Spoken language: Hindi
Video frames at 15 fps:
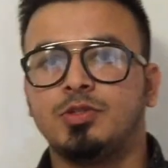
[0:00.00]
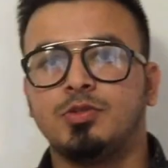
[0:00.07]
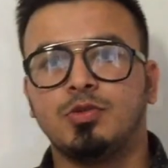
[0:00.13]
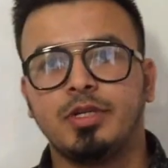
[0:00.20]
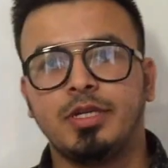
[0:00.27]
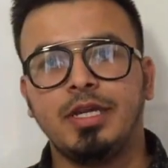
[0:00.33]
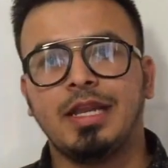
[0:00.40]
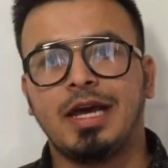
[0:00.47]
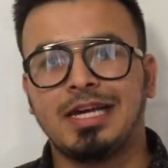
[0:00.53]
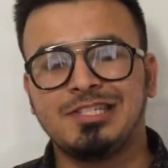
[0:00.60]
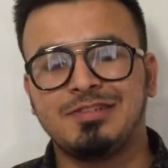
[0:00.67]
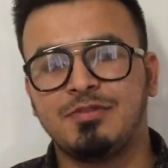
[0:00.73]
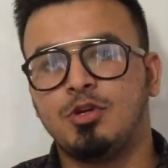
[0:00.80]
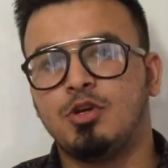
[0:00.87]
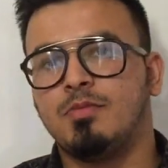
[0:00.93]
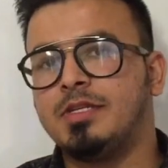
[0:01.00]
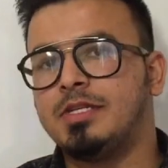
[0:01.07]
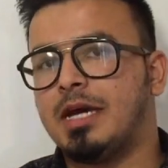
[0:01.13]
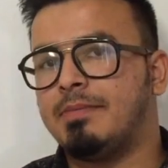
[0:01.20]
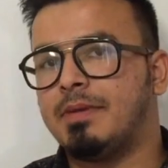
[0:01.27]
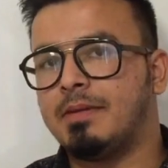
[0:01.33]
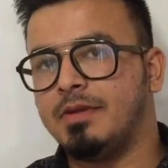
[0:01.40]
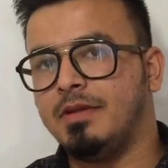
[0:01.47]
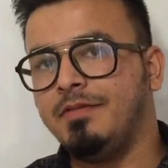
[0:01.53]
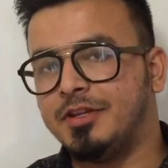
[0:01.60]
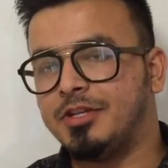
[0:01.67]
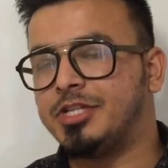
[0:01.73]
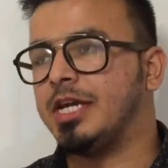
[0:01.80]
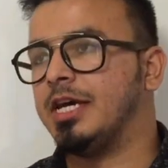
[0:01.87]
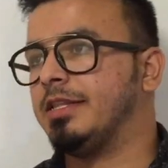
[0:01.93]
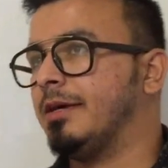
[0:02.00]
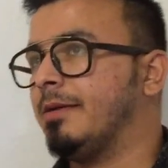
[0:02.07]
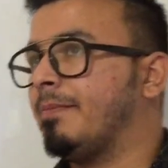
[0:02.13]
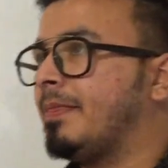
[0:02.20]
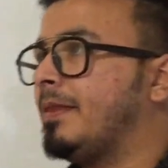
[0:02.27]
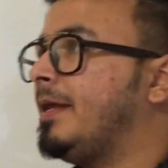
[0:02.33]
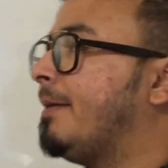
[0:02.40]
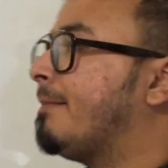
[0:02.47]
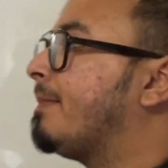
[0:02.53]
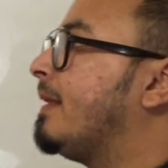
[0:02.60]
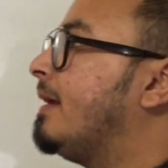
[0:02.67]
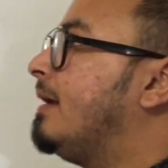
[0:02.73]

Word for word: जो कि लास्ट वीडियो में जहाँ पर हमने फिनिश किया था ठीक है